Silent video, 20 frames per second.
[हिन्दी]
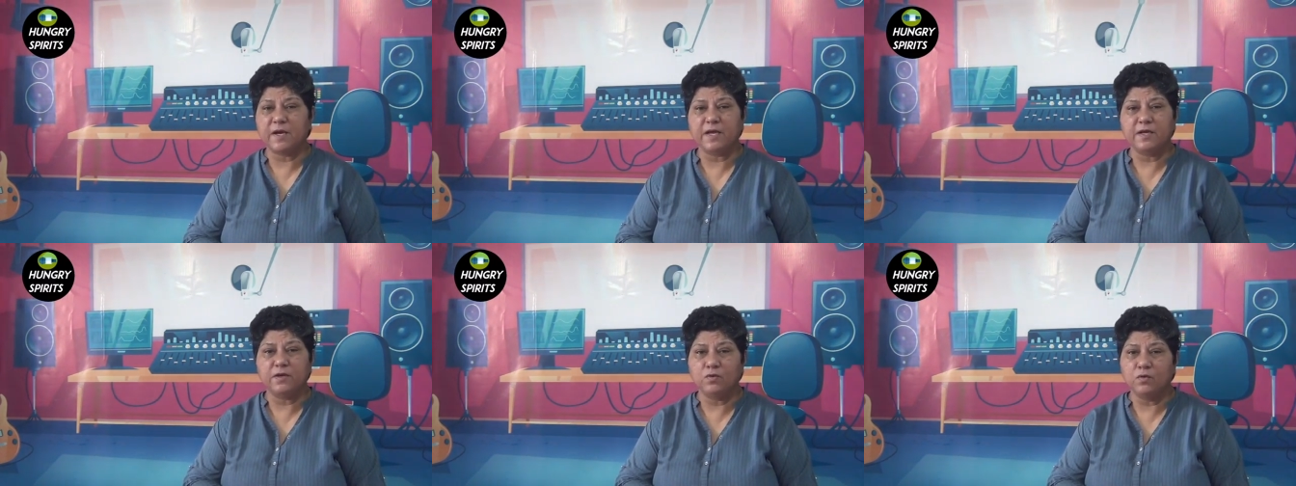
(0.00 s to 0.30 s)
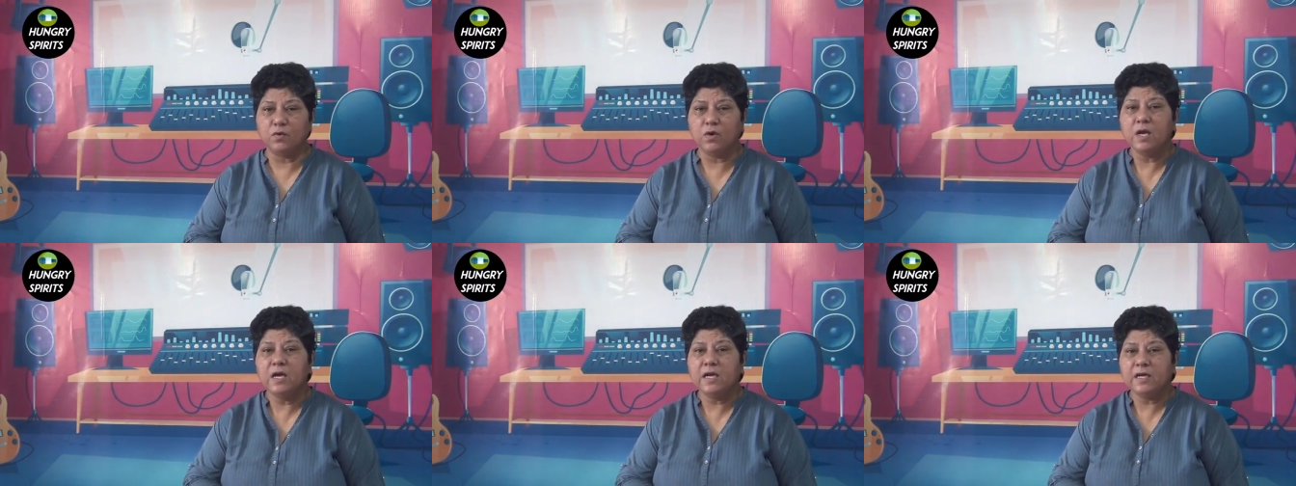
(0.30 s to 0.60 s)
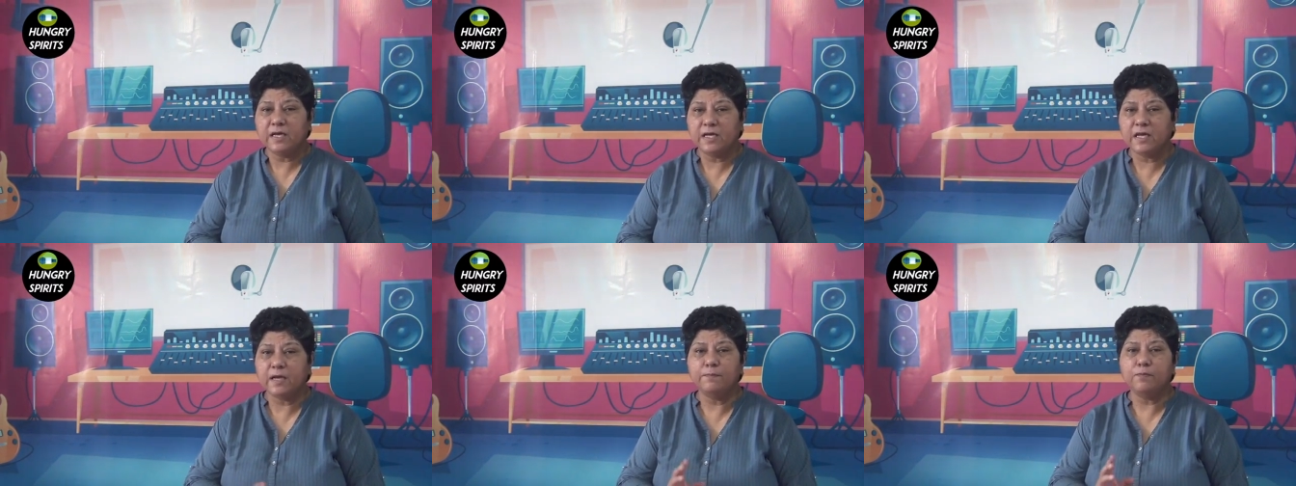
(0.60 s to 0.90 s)
पाई हूं
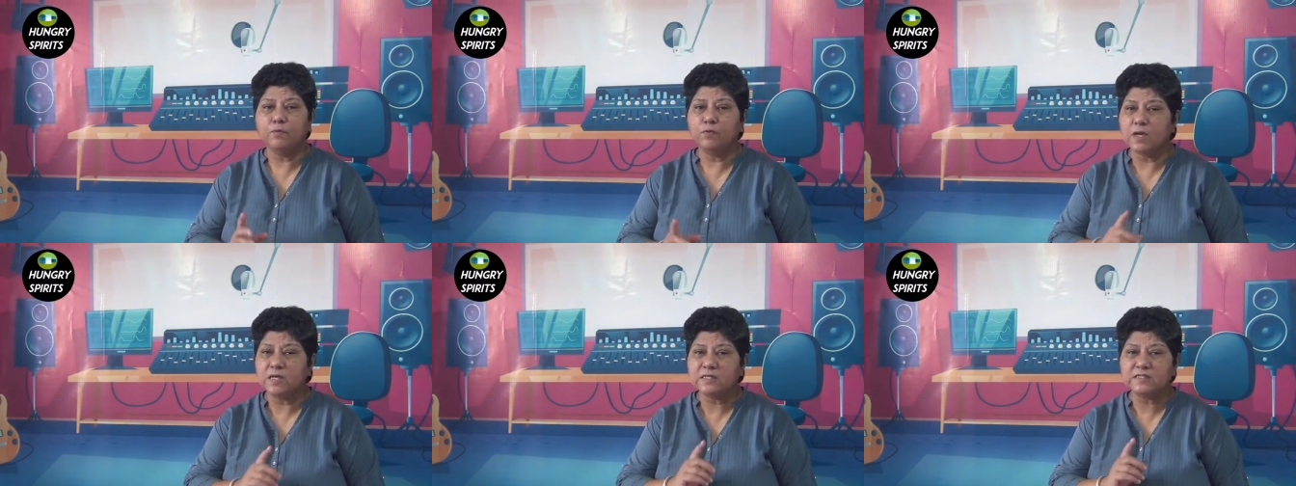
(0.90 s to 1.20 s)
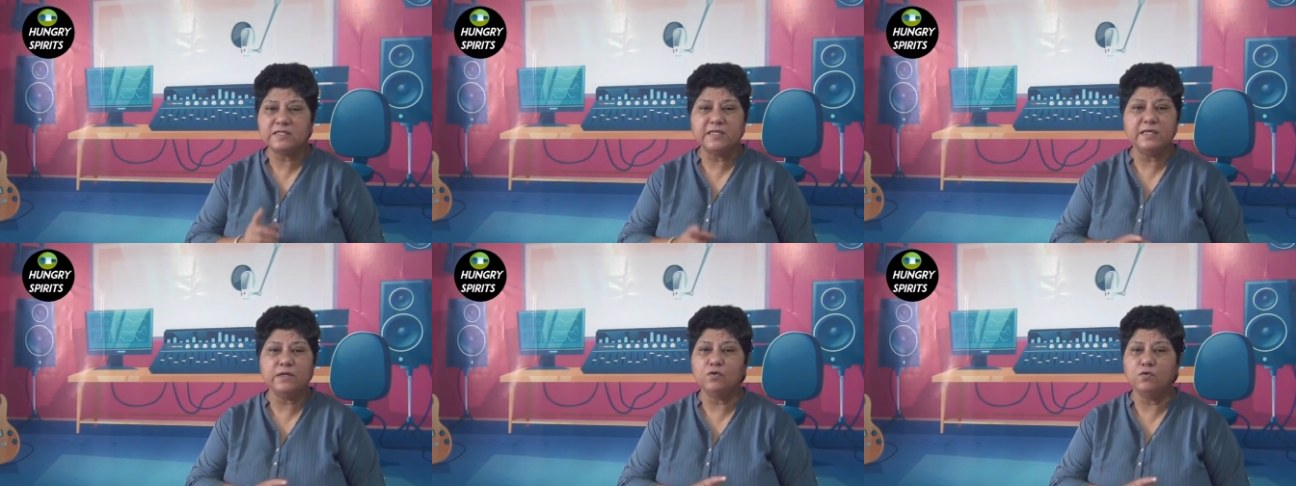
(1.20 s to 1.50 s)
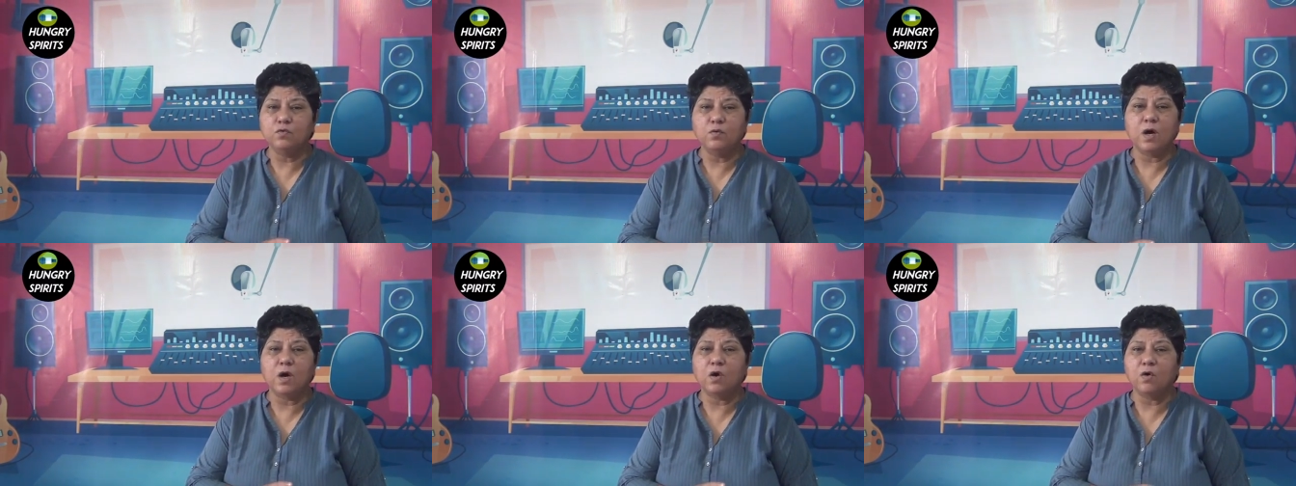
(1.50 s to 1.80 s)
कि ये पूरा सीन
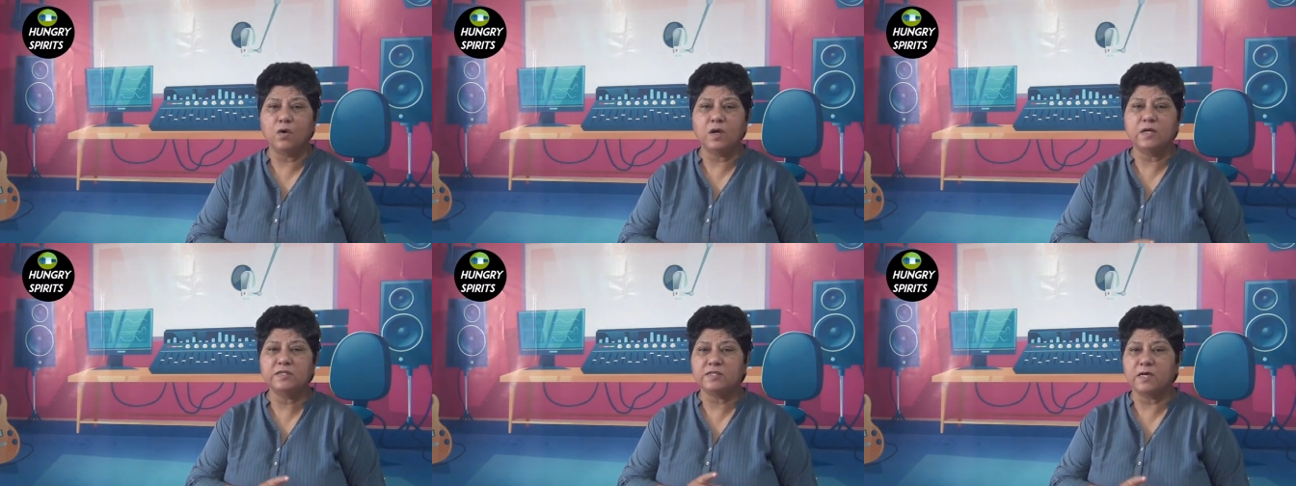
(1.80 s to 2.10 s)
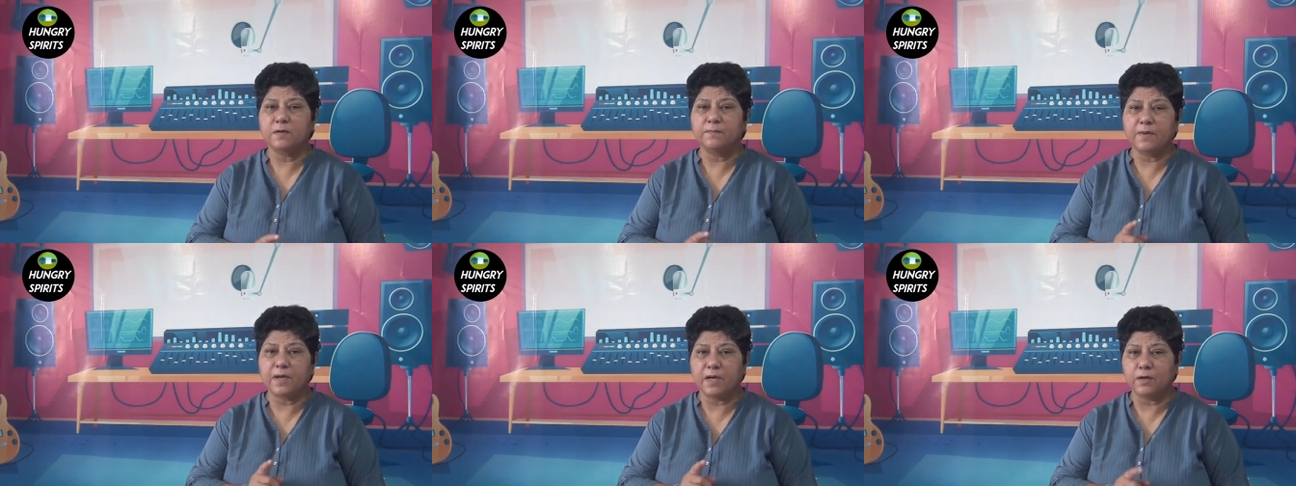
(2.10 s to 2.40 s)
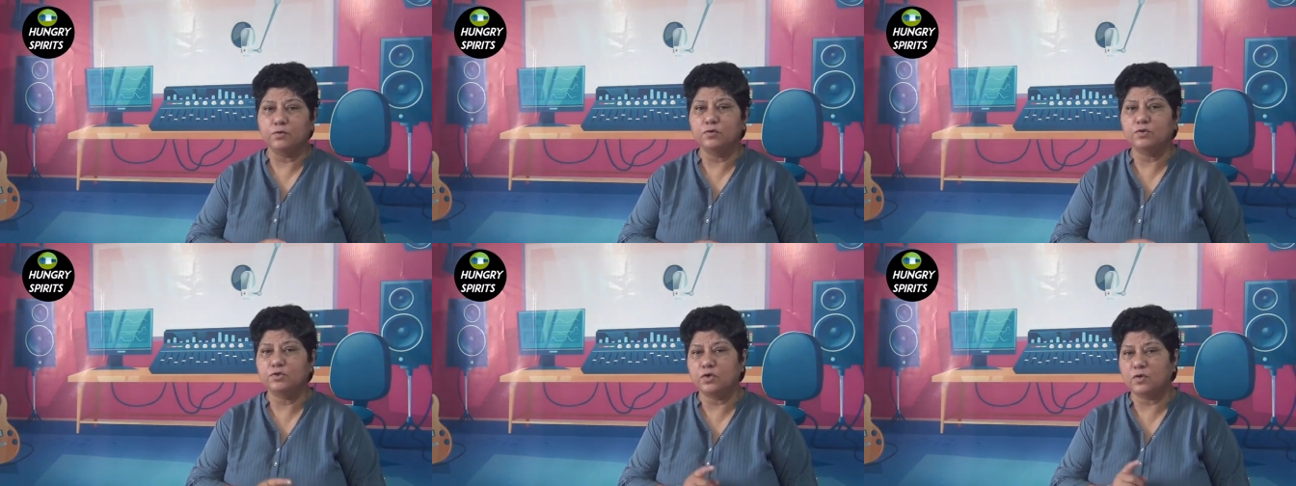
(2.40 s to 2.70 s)
हुआ होगा जहां पे
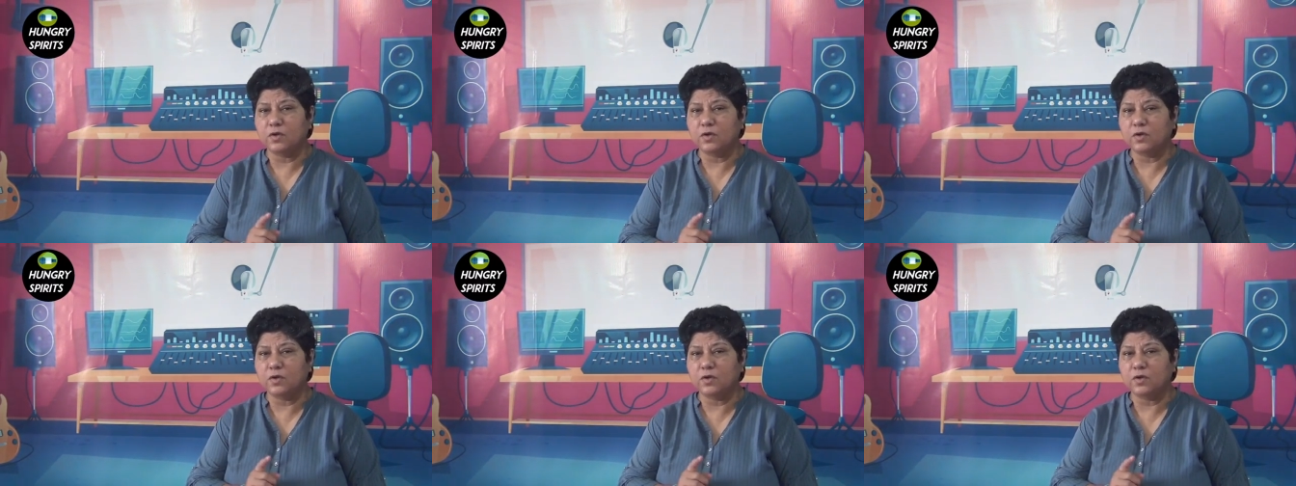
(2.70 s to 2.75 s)
अनुज